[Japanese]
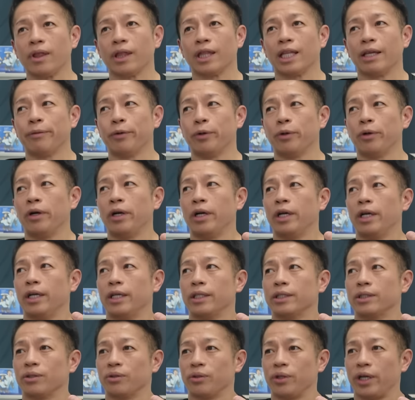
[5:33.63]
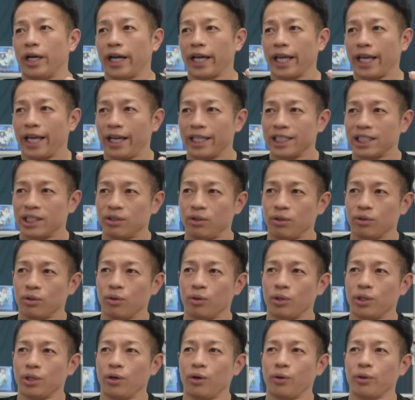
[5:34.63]
でもそういう上げ足を
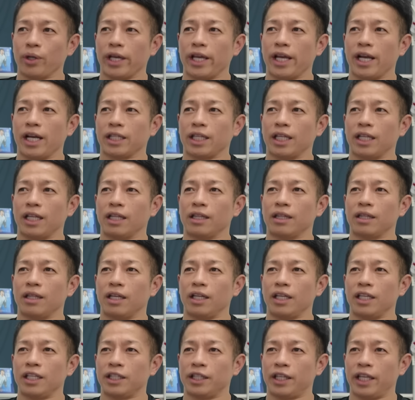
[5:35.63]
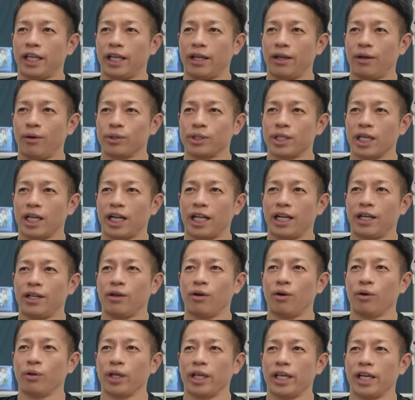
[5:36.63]
取るような言い方だったり否定をされる
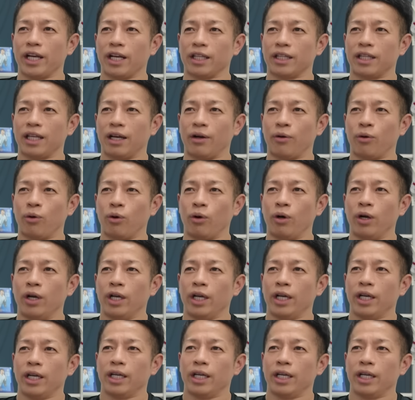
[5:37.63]
ような言い方を